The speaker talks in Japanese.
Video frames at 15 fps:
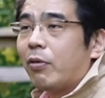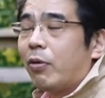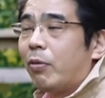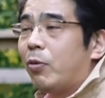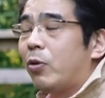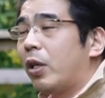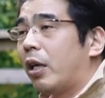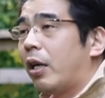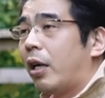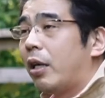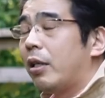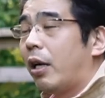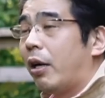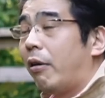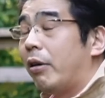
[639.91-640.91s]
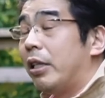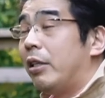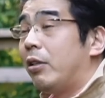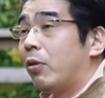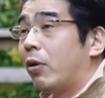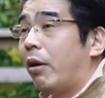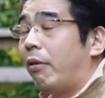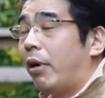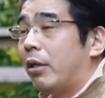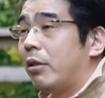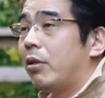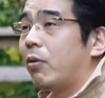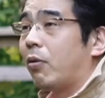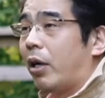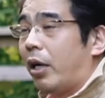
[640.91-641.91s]
これもだからあなたがいいとか悪
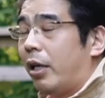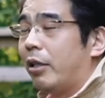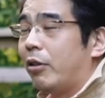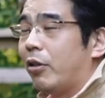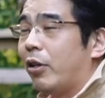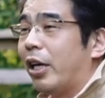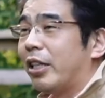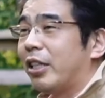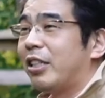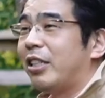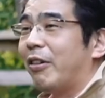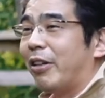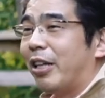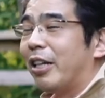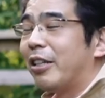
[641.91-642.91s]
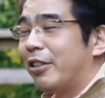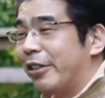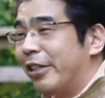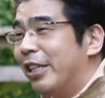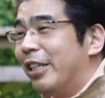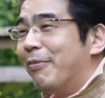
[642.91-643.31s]
いとかっていう話ではなく